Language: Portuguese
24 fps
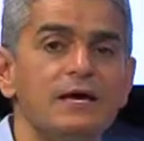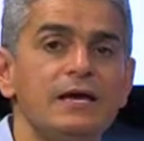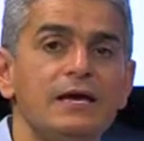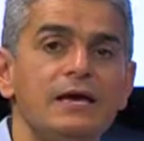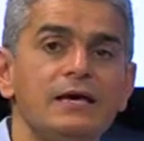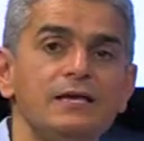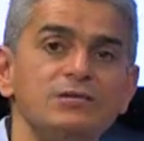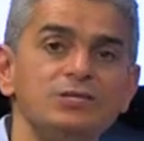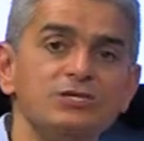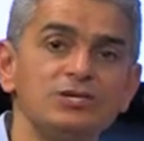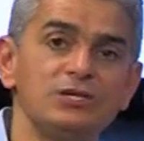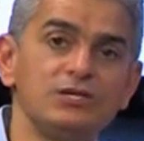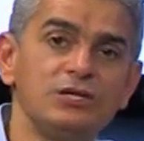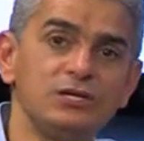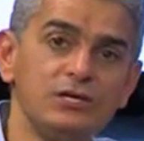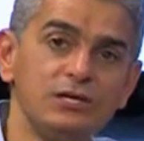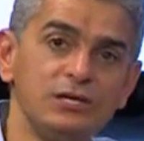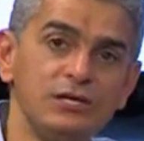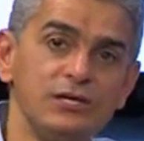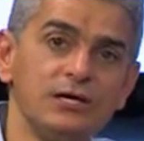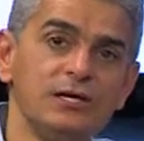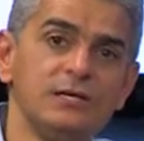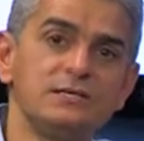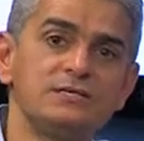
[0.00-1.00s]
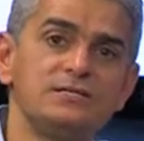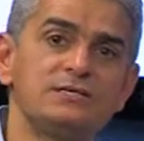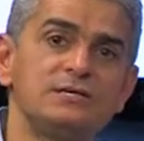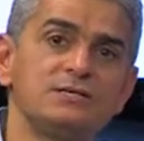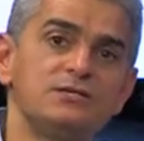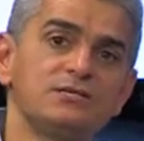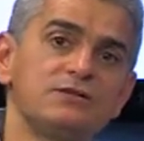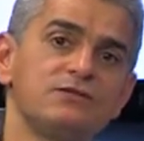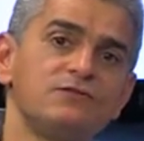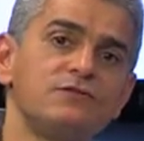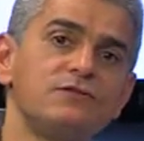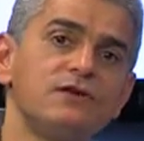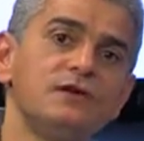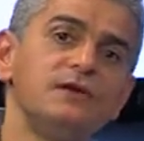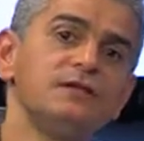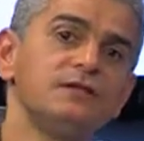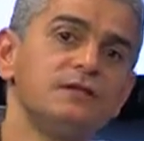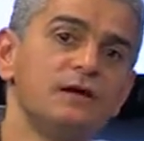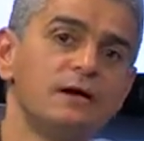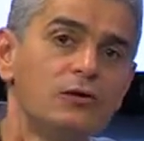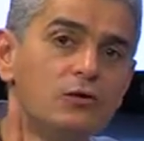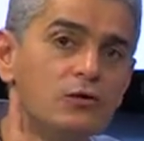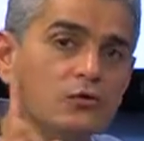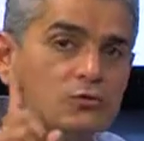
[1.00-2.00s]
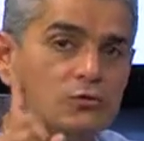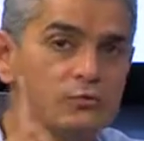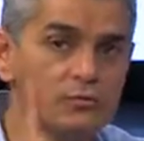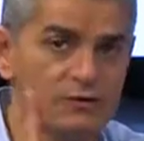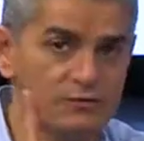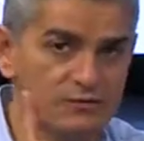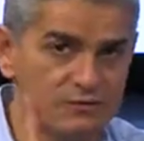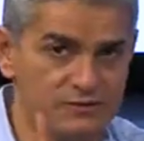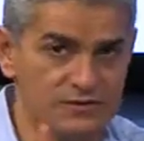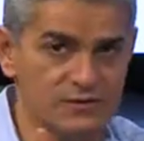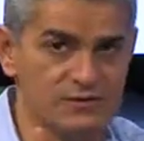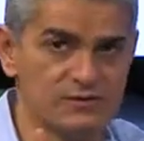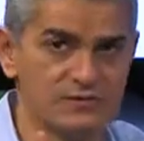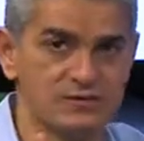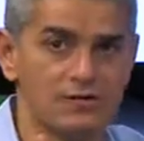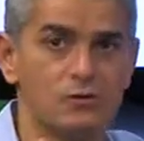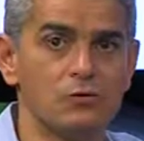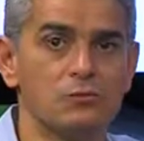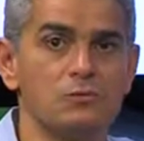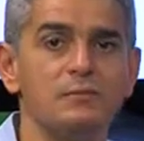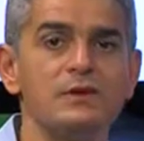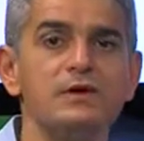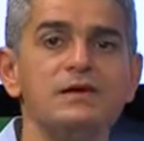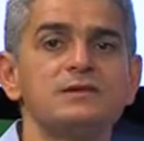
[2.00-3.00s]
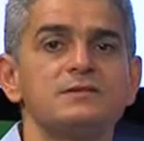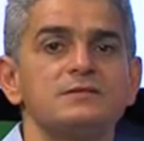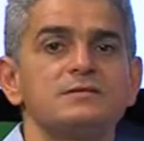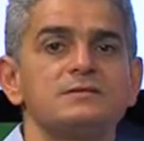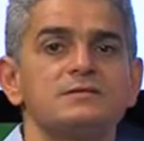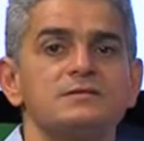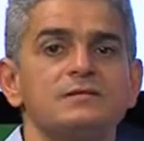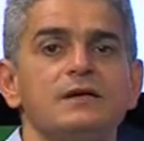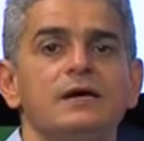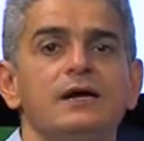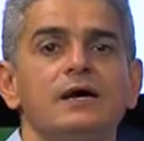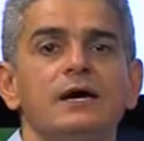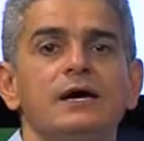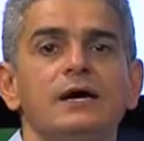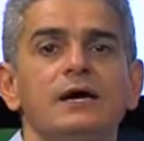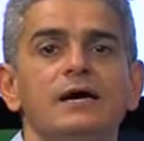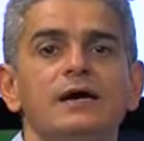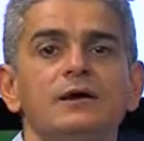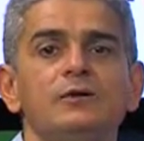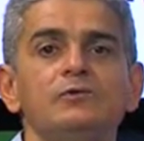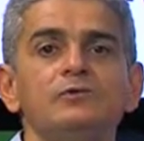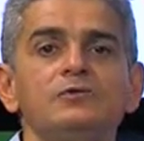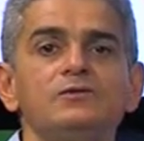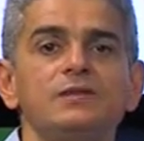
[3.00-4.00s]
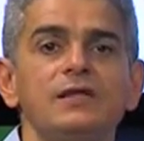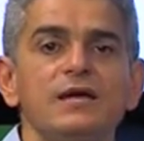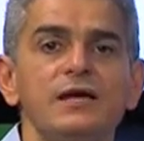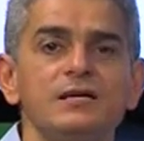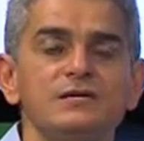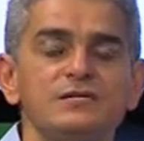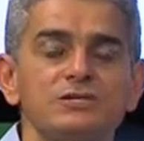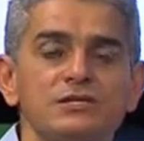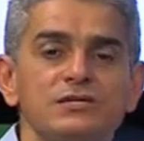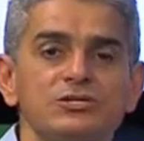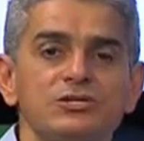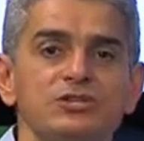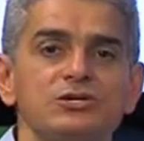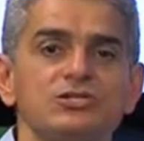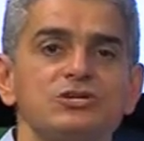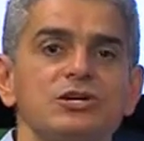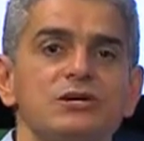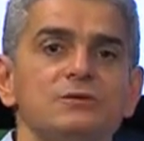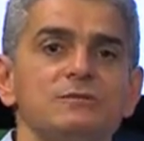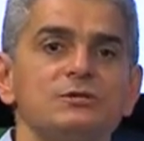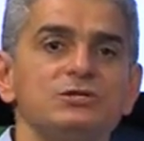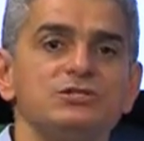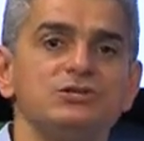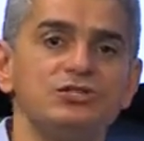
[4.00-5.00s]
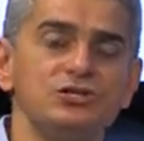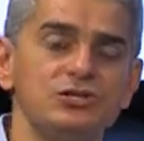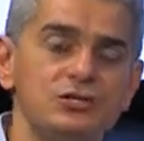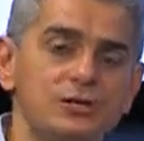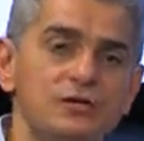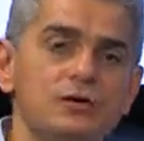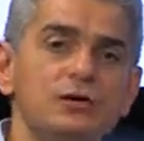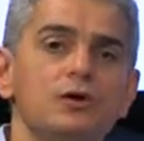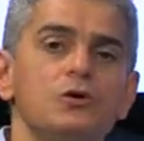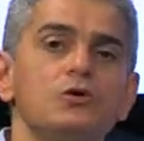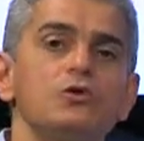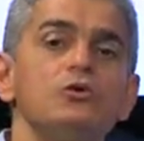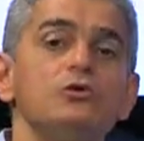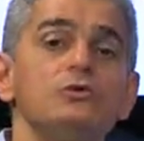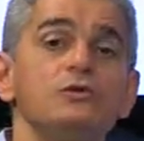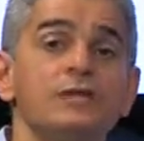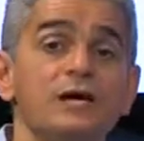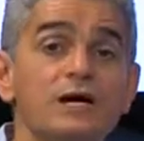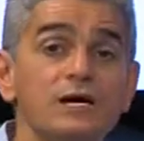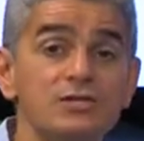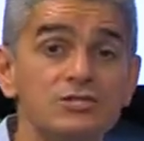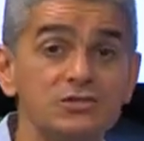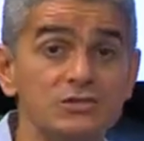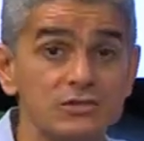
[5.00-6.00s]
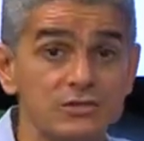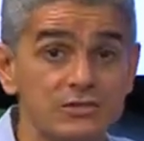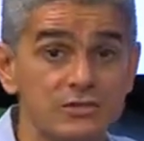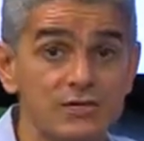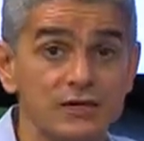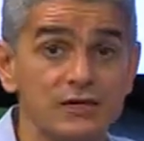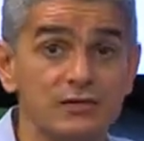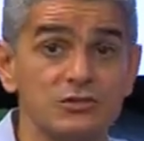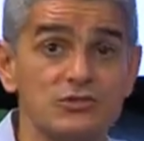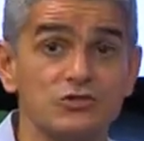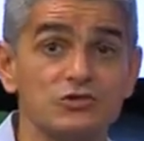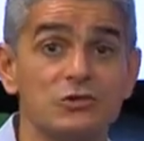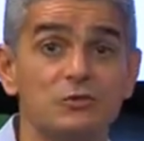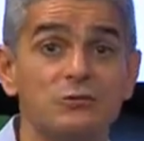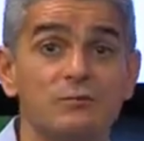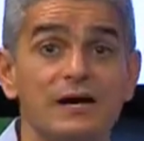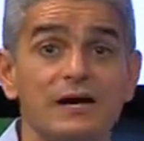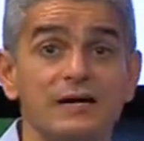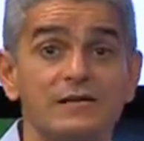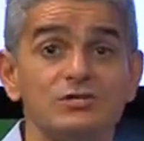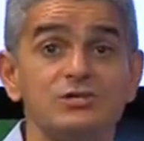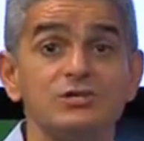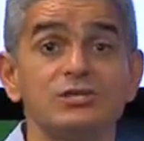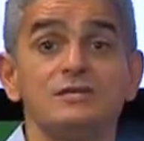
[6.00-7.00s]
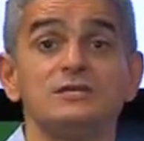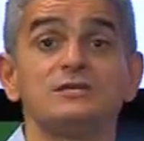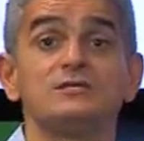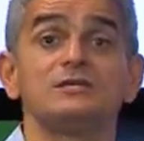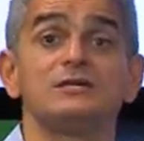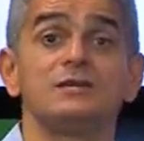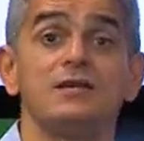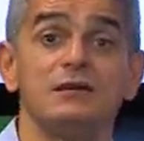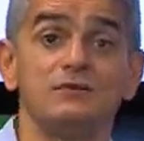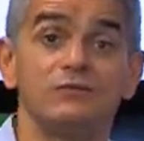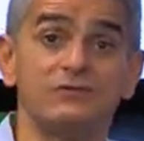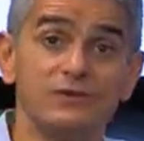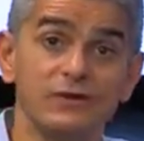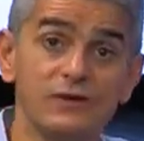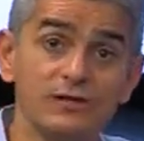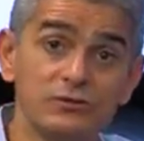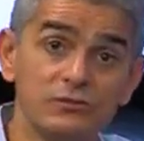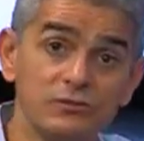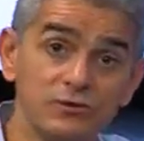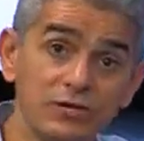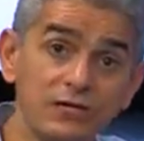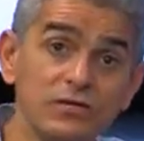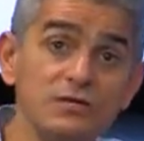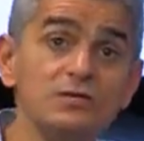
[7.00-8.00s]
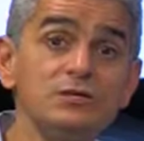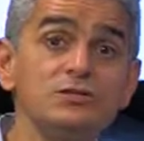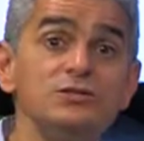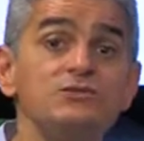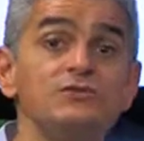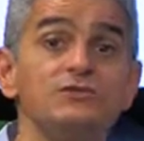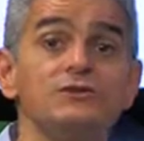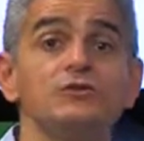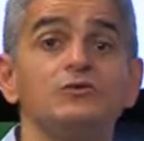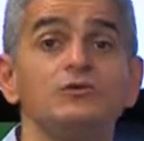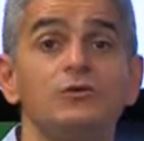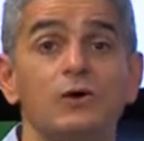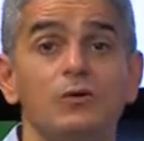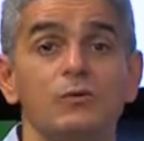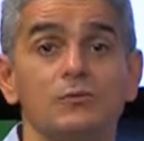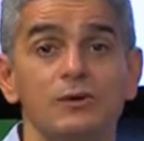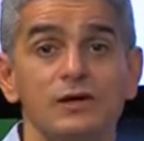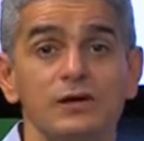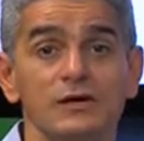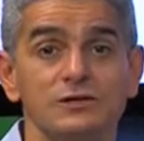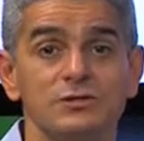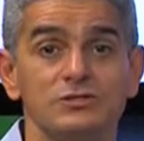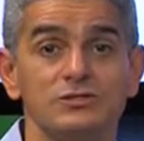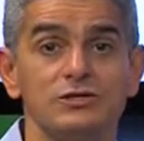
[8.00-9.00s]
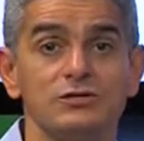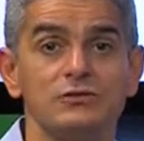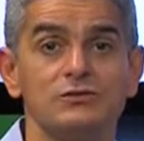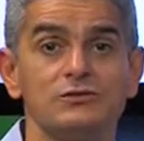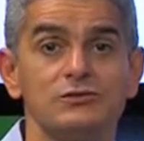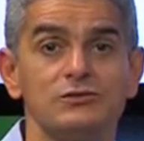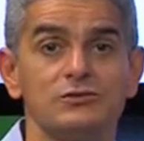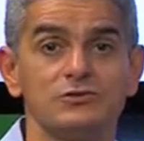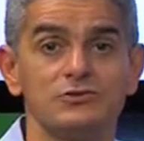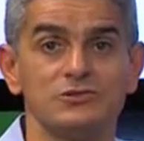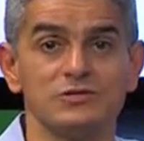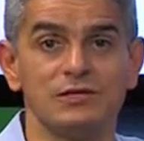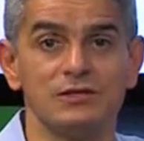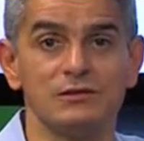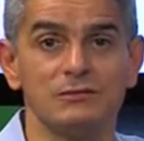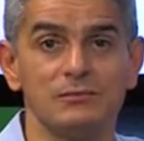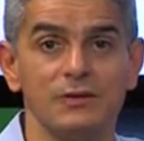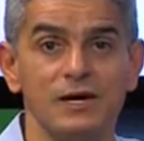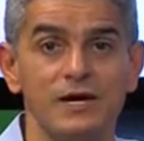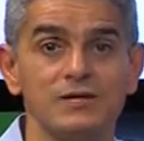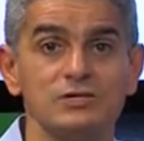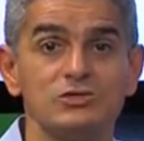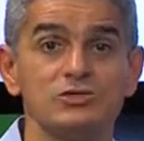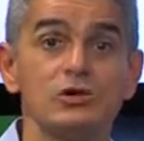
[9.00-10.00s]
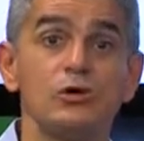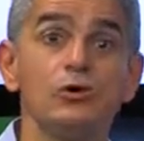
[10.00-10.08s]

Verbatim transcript: é de que seja feita uma vez ao mês é, um teste que a gente chama de contagem de células somáticas, que é feito individualmente em todos os animais,